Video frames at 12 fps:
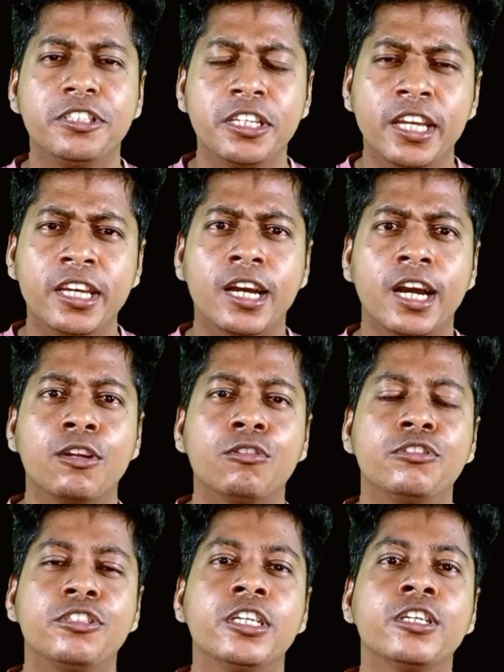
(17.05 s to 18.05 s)
যে
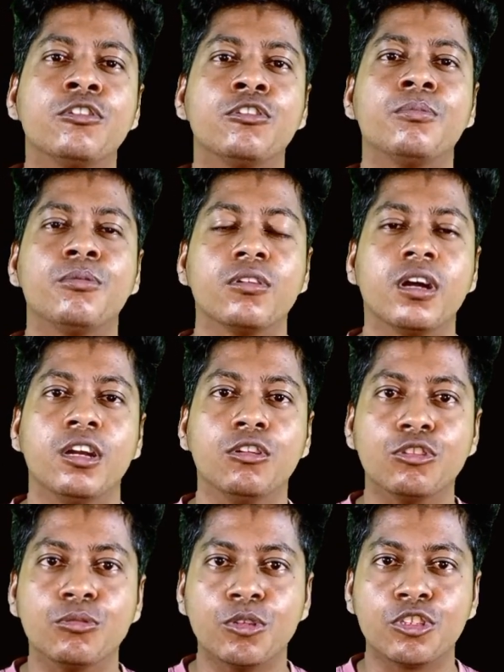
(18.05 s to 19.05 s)
কারোর যে কোনো প্রকার
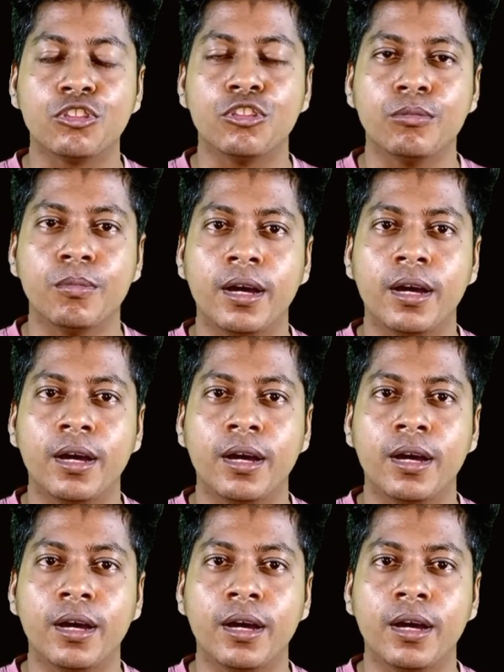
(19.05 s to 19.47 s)
লুজ মোশন